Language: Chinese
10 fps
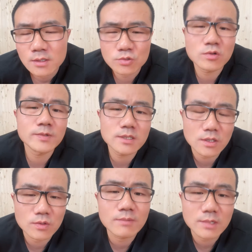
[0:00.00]
说明
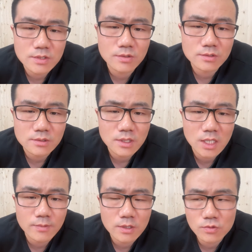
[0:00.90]
你原本就有实
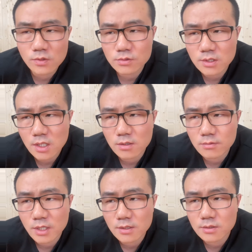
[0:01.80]
力嘛。如果说你
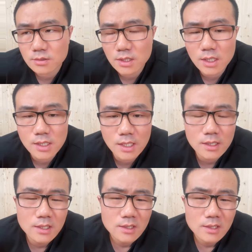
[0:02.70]
没有实力呢，